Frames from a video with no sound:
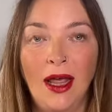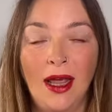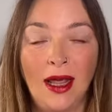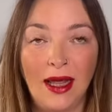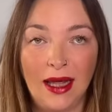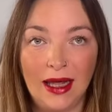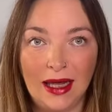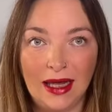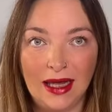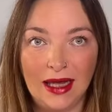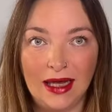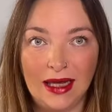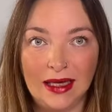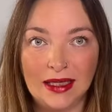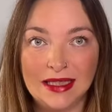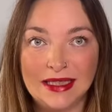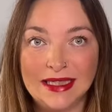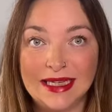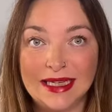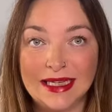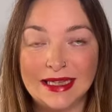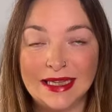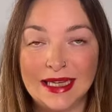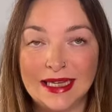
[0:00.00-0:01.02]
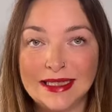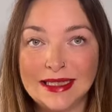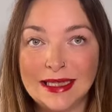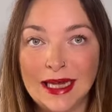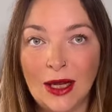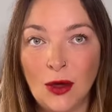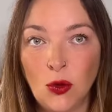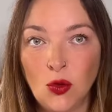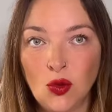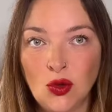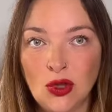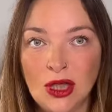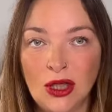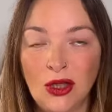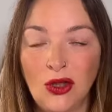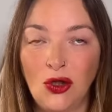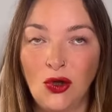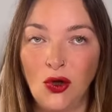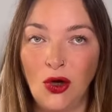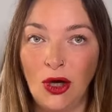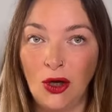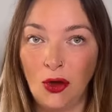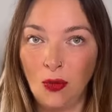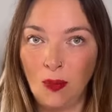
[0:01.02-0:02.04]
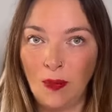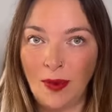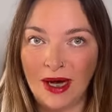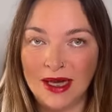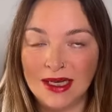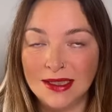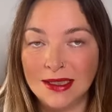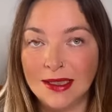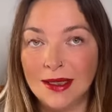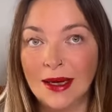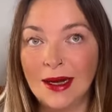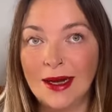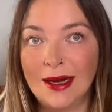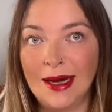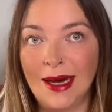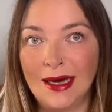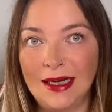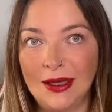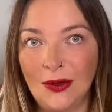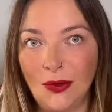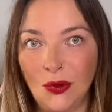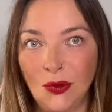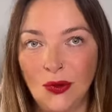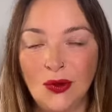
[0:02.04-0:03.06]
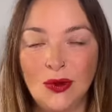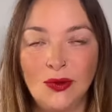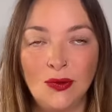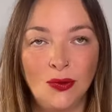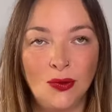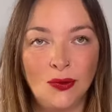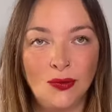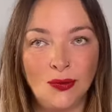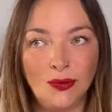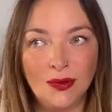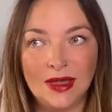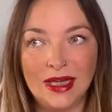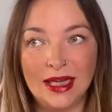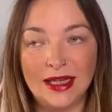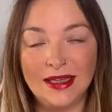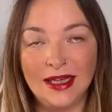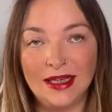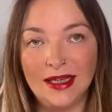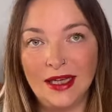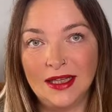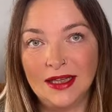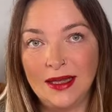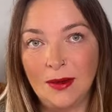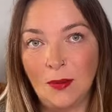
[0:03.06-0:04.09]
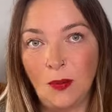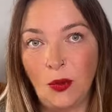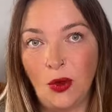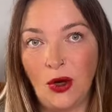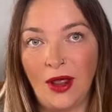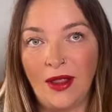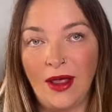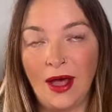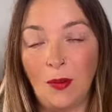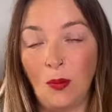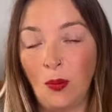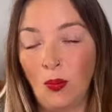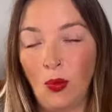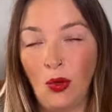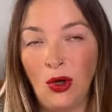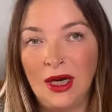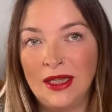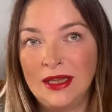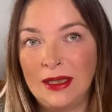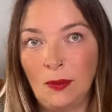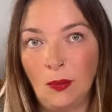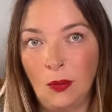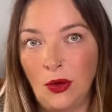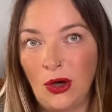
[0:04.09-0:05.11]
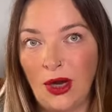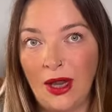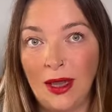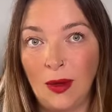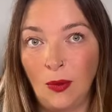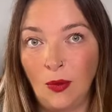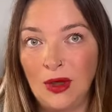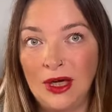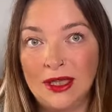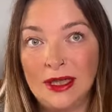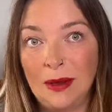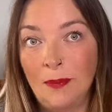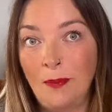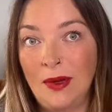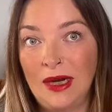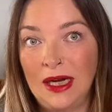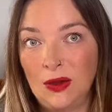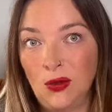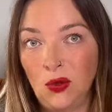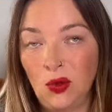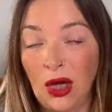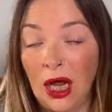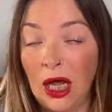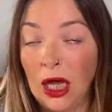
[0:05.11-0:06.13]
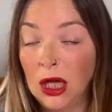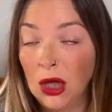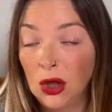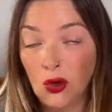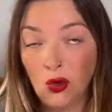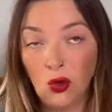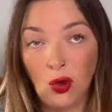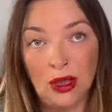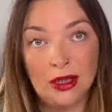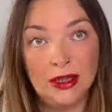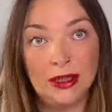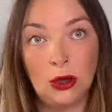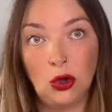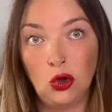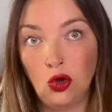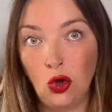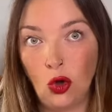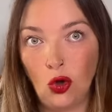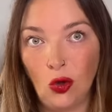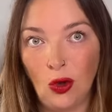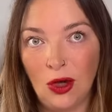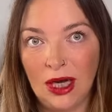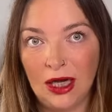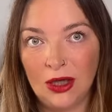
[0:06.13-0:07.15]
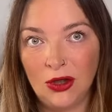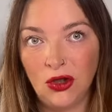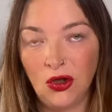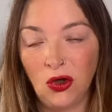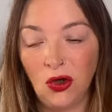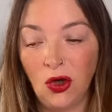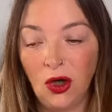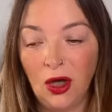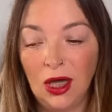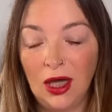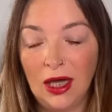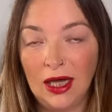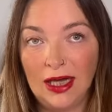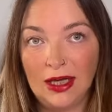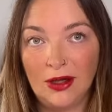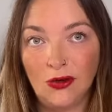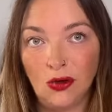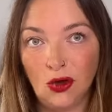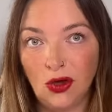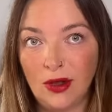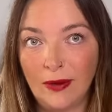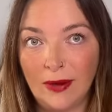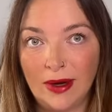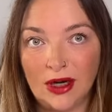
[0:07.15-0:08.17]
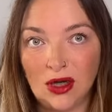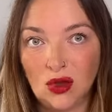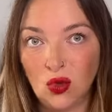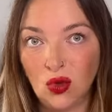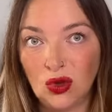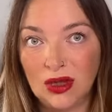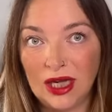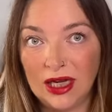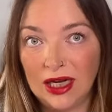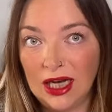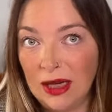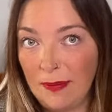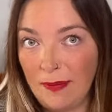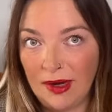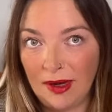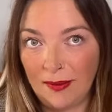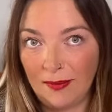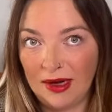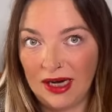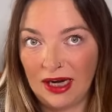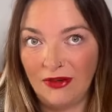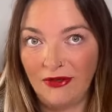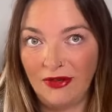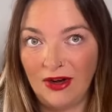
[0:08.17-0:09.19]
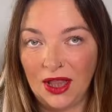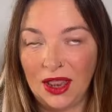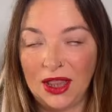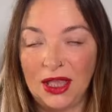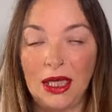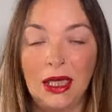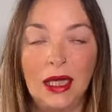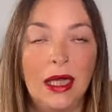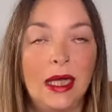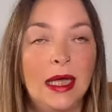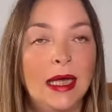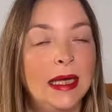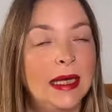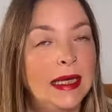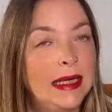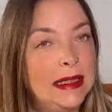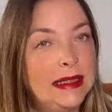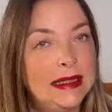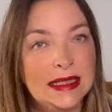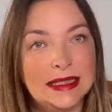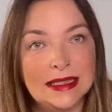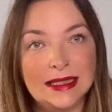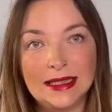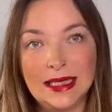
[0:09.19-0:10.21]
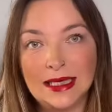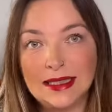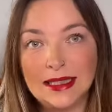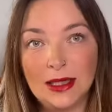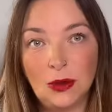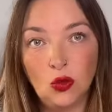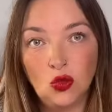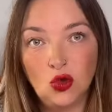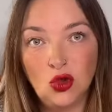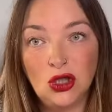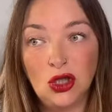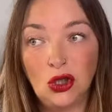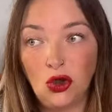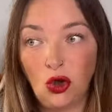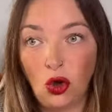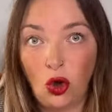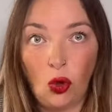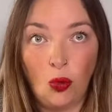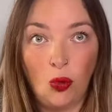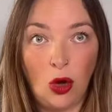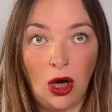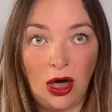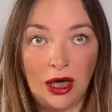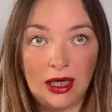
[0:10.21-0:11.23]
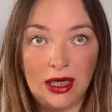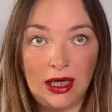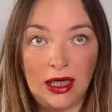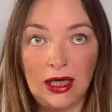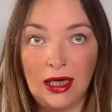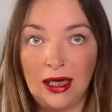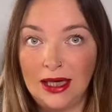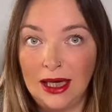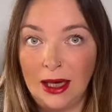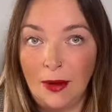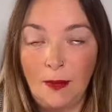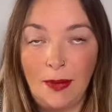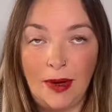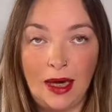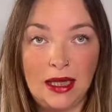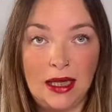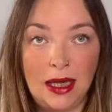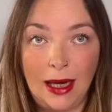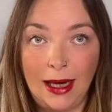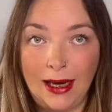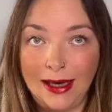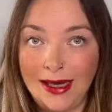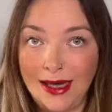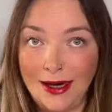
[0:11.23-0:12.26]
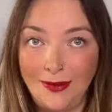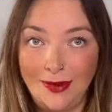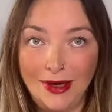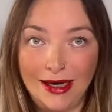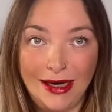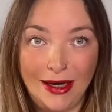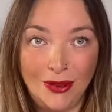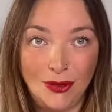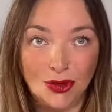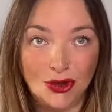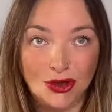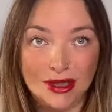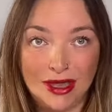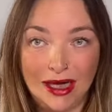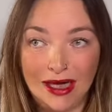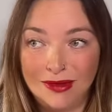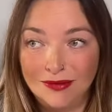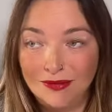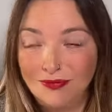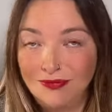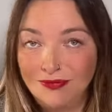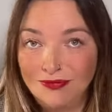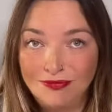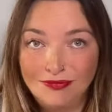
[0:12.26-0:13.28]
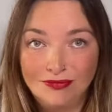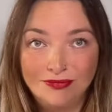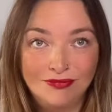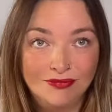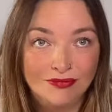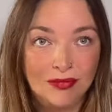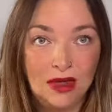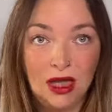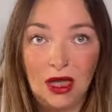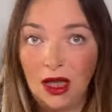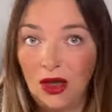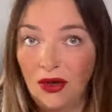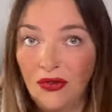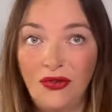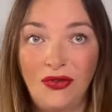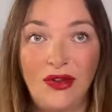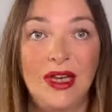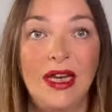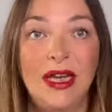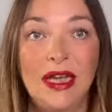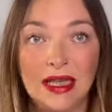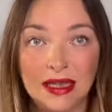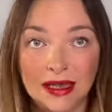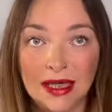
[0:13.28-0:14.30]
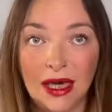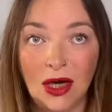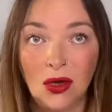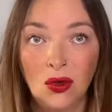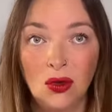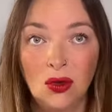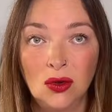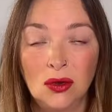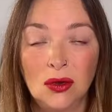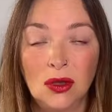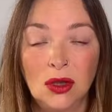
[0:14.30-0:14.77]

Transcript: eh, si estás en un sitio, en un país cálido, mm, que tienes temporada, buena temporada, buena temperatura durante todo el año, esto te va a resultar hiper mega fácil. Y si estás en un sitio como aquí, en España, que ya el verano está finiquitado,